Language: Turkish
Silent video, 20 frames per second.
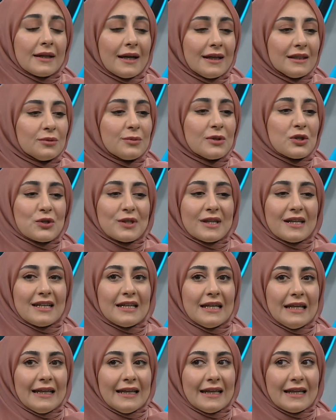Kendi
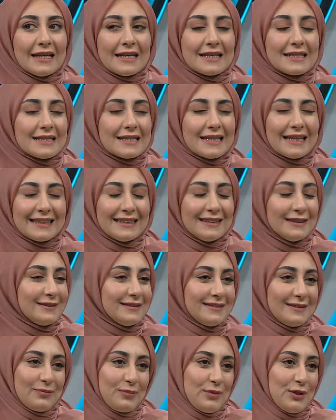başına e,
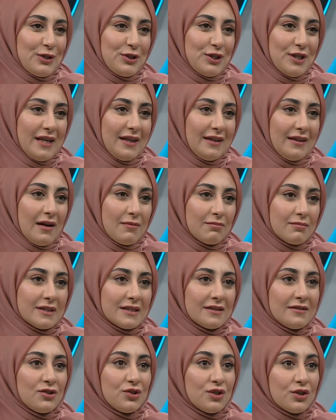sakın bir şey
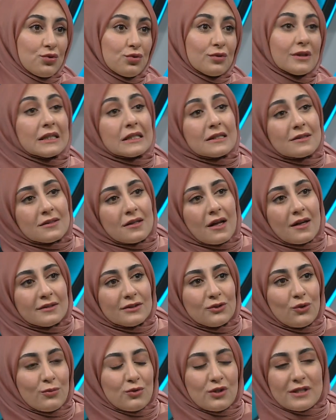yapmasın. İşte Hı -hı. şurada
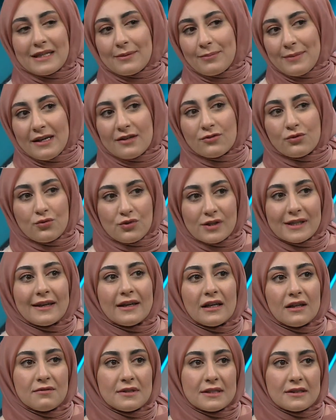hızlandırıyormuş, işte biraz önce
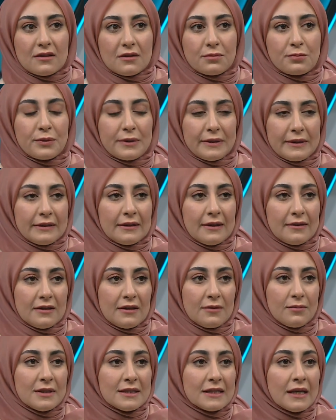kereviz sapı
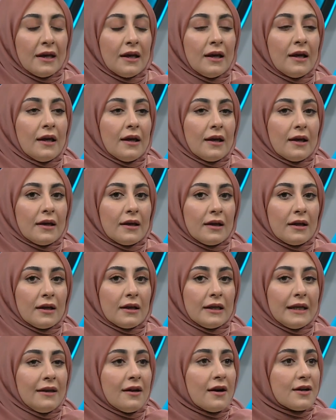dediğimiz
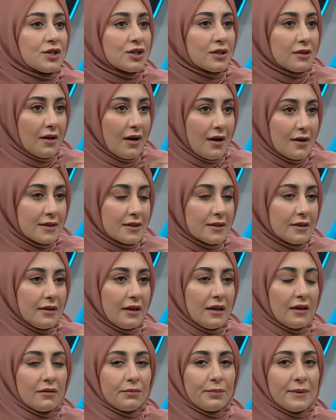evet. e, ilaçlar,
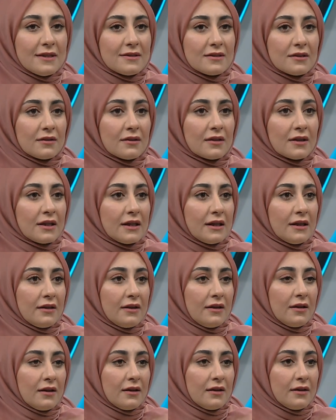e,
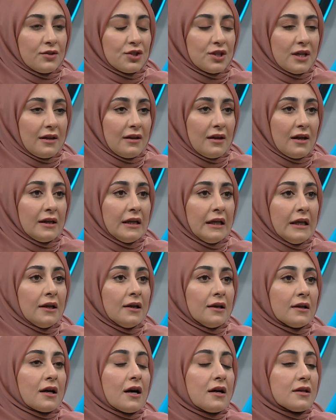piyasadaki e, şeyler
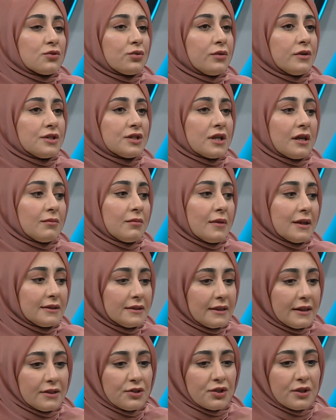kanserojen
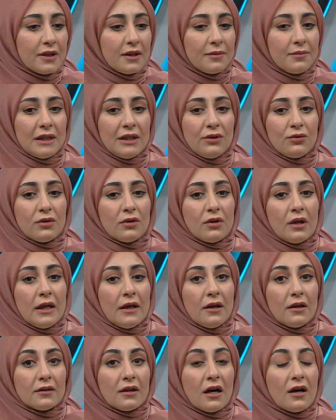madde içerebiliyor.
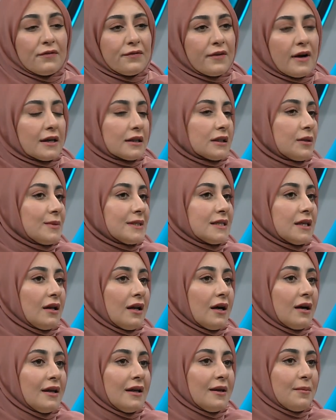Daha farklı
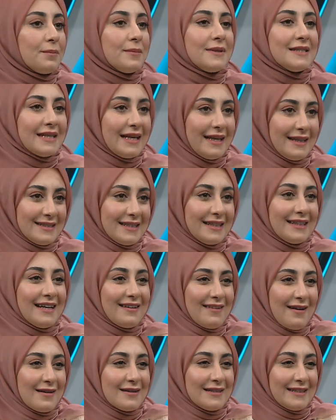mesela bize
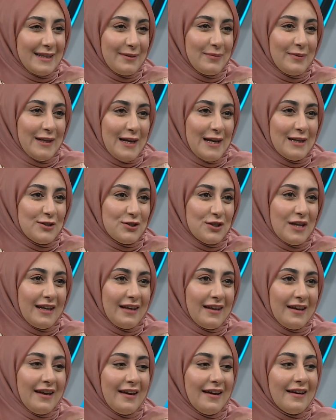yararlı gibi
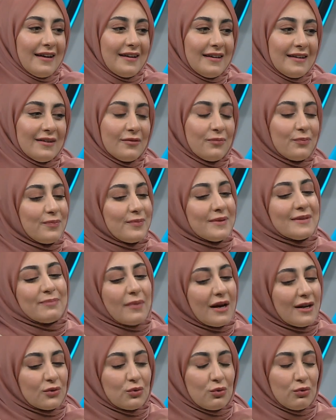gelecek. Ee,
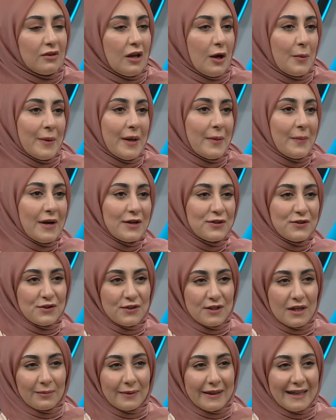ben kullanmaya
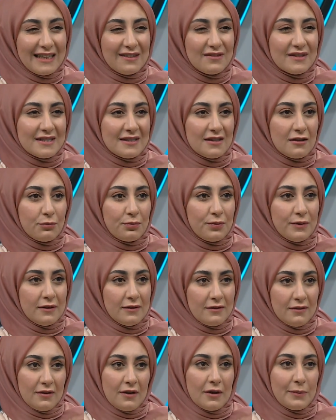başlayacağım kereviz sapı
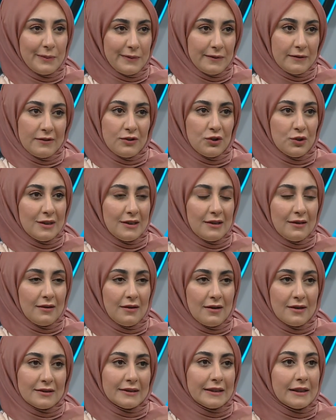hapını işte
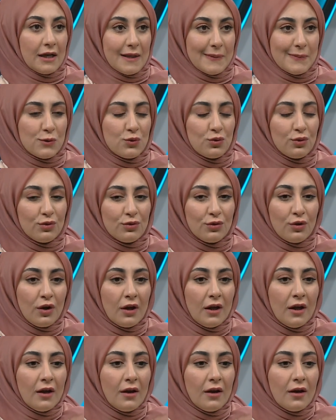artık kapsülünü. Hı
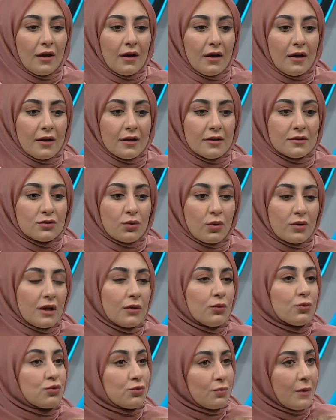hı. Ee,
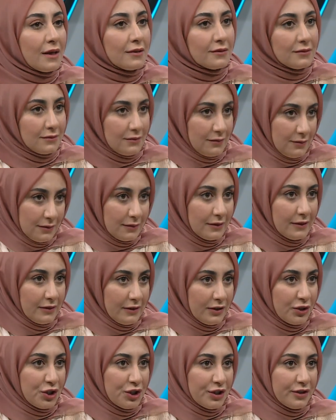sonra uzman
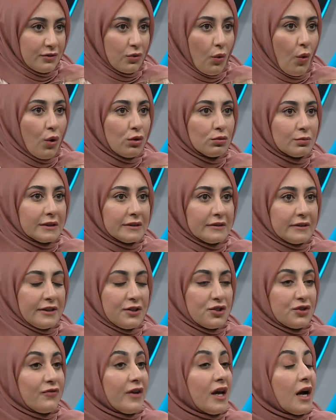ışığında olmadığı
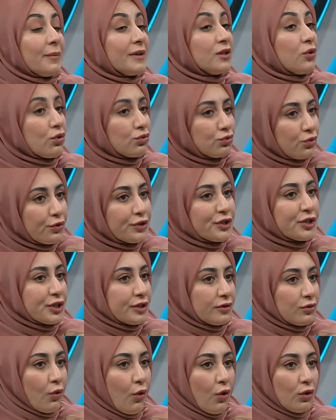için veya bir doktor
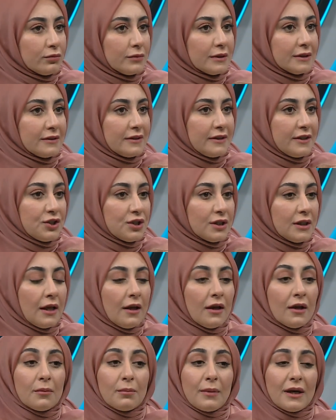ışığında olmadığı için
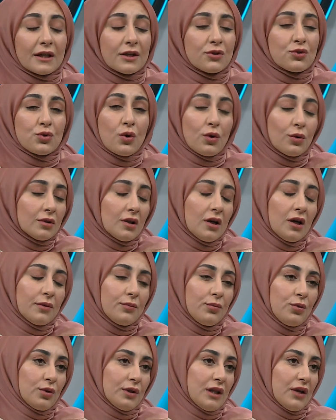belki çok
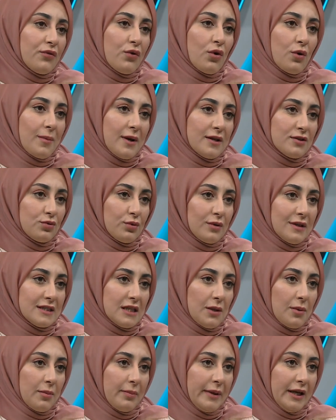daha büyük deformasyona
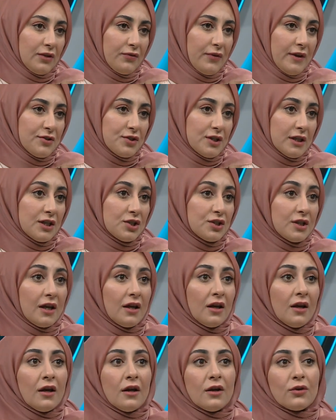sebebiyet verecek. Çok, işte
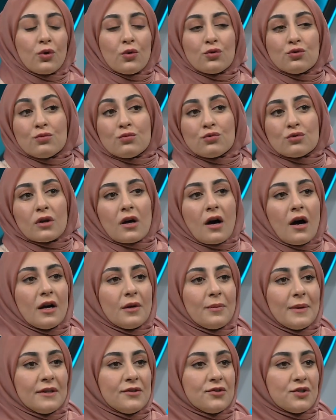çok gözümüzü
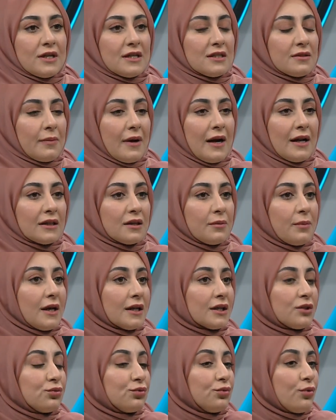kaybedeceğiz belki,
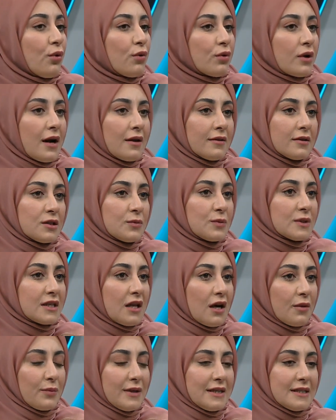belki duyu
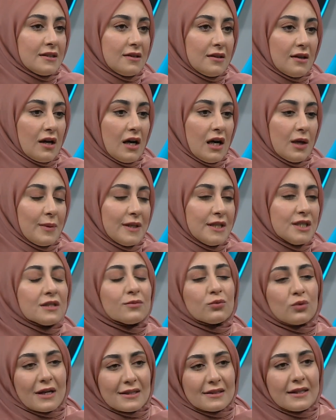organlarımızdan birisini
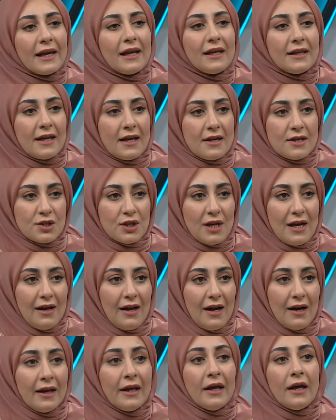kaybedeceğiz. Bunlar tehlikeli
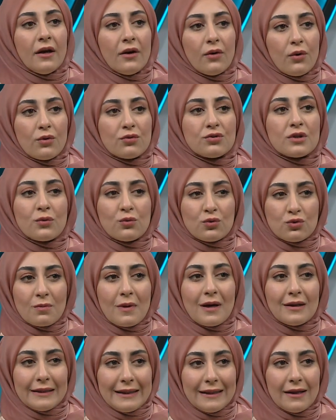şeyler. Peki. O yüzden
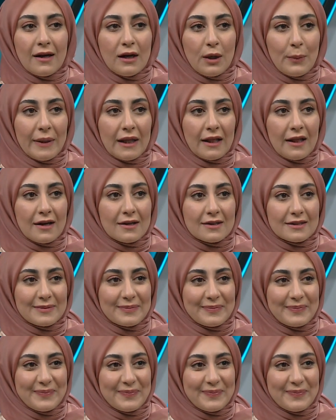uzmanla ilerlemek lazım.